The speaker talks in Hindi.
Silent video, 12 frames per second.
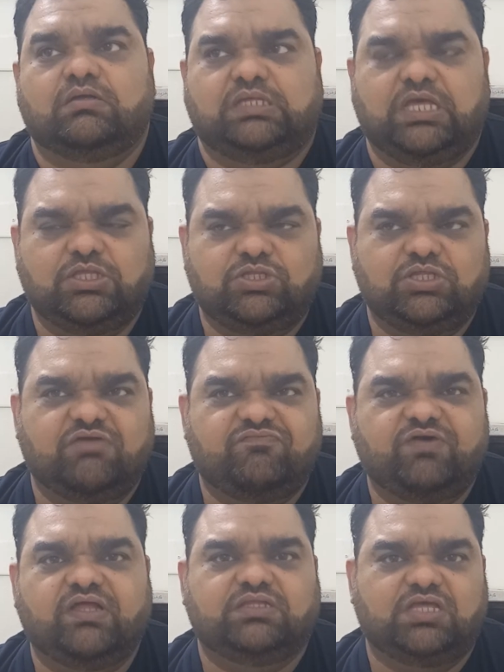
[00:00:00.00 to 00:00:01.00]
के जी एफ
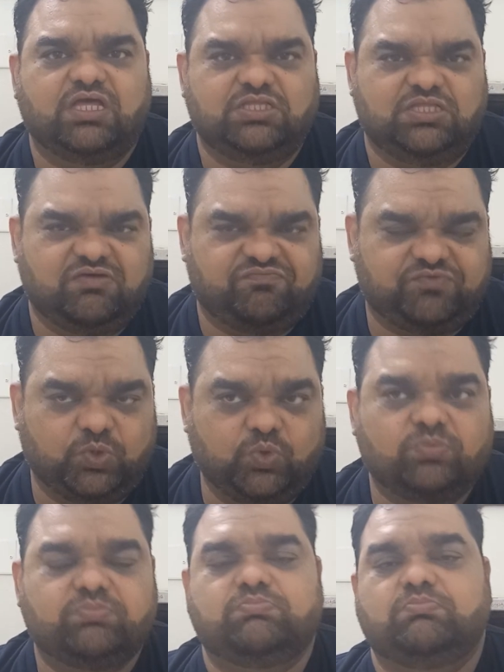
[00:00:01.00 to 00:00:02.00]
वन के जी एफ टू
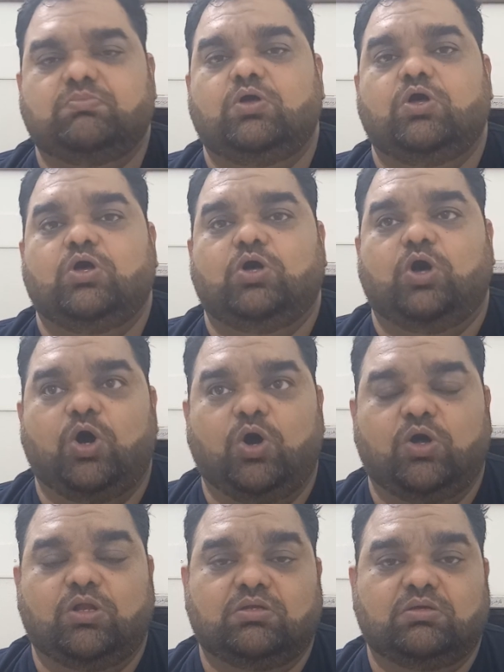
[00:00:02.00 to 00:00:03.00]

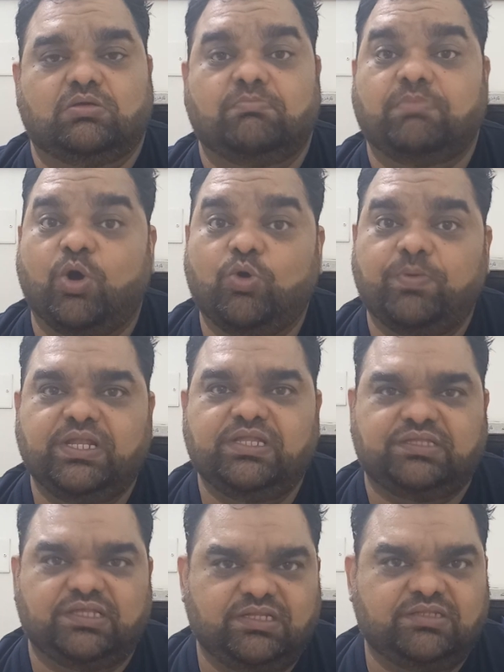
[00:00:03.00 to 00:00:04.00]
और बाहुबली
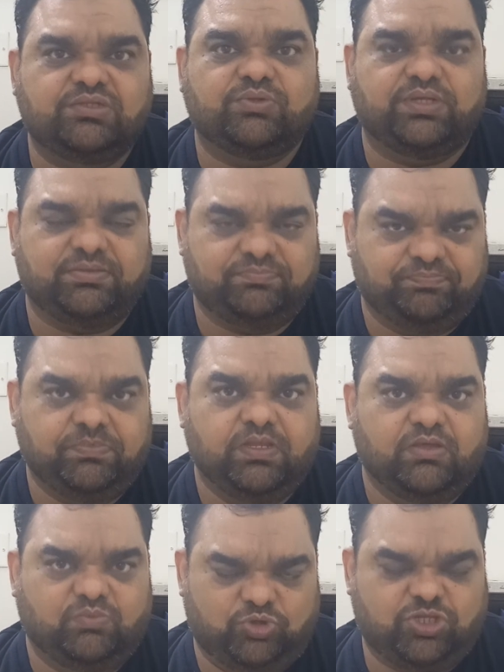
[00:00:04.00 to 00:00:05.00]
सीरीज़ जो है
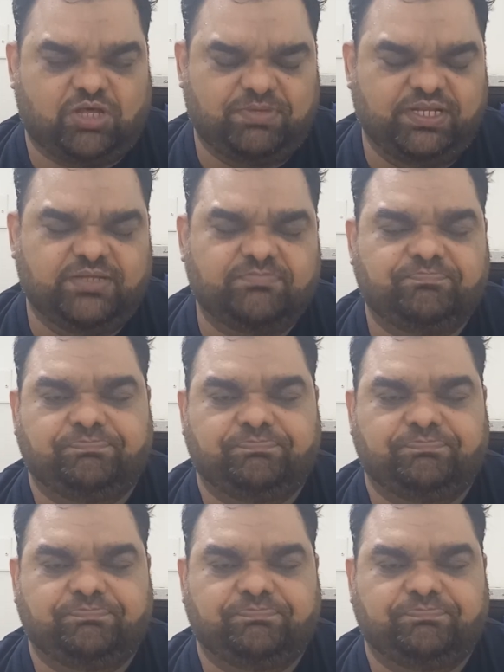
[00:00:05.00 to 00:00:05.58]
वो शामिल है